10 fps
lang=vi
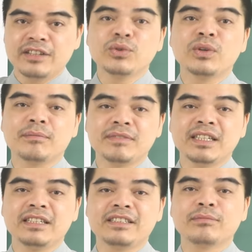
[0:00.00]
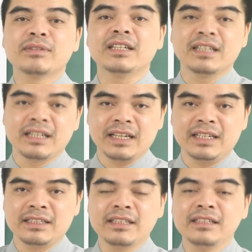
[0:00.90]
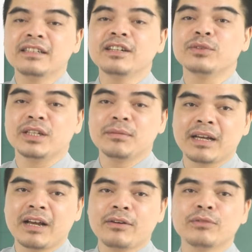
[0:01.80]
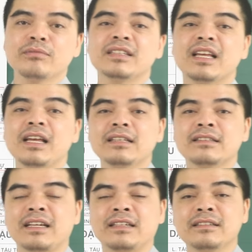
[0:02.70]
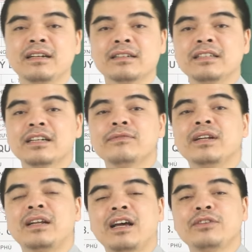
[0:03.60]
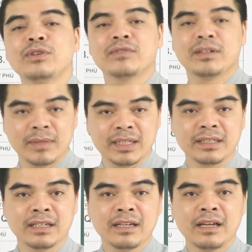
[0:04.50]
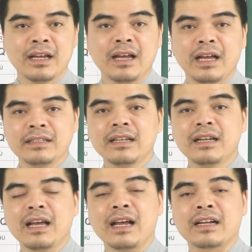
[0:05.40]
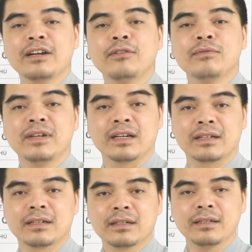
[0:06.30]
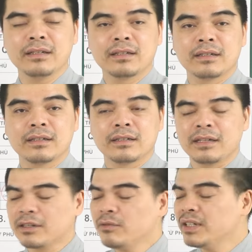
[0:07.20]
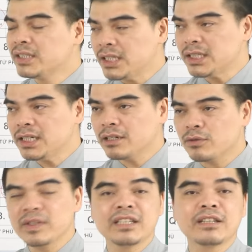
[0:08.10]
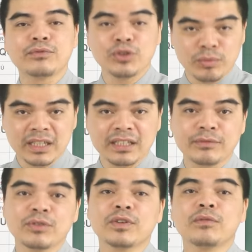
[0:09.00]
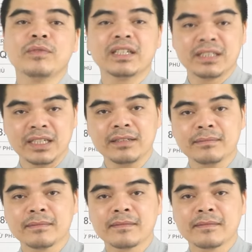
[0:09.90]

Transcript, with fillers: Dù làm gì trong thời gian này thì những người tuổi Đinh Mão cũng dễ giành được những cái phần lợi nhuận về mình. Nhất là các công việc chính ấy, quý vị nên tập trung nhé, tập trung vào công việc chính.